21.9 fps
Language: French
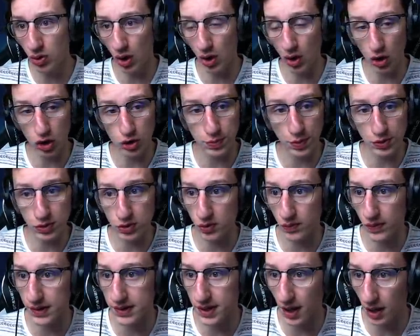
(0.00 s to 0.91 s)
Alors je pense qu'on
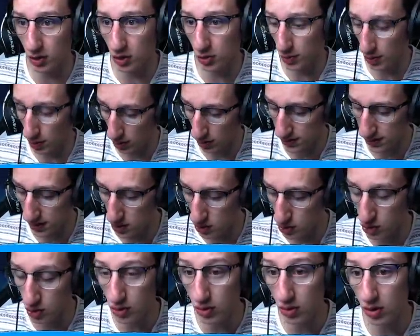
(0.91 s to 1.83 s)
va directement lancer le
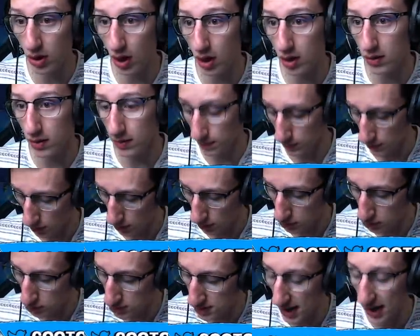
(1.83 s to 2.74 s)
jeu. Hein.
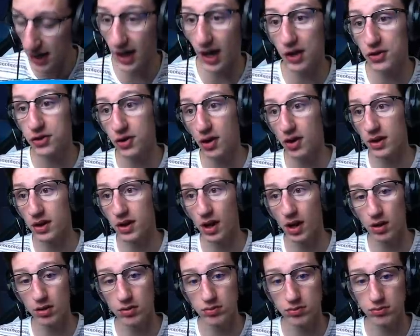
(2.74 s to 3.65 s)
Soutenir un créateur les
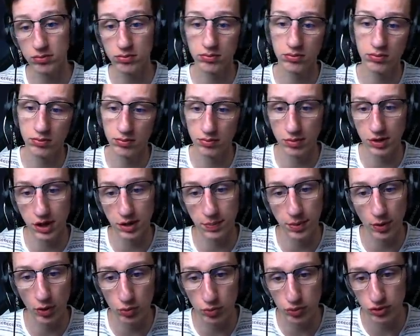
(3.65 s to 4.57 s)
gars. Mettez pas
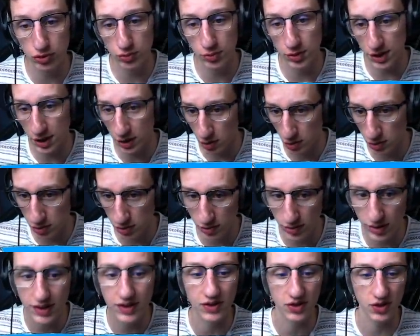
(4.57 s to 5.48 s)
le bouseux, mettez Cocteau.
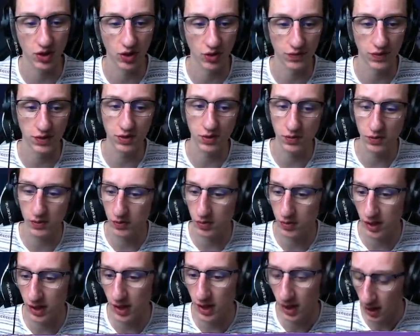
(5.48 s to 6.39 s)
Hein. Non, je le faites comme vous
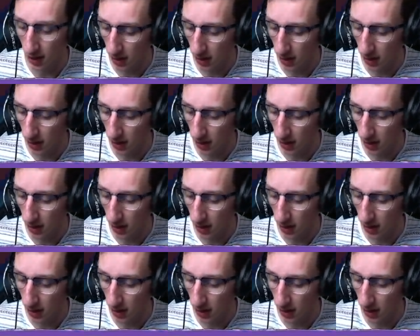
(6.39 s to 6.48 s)
voulez.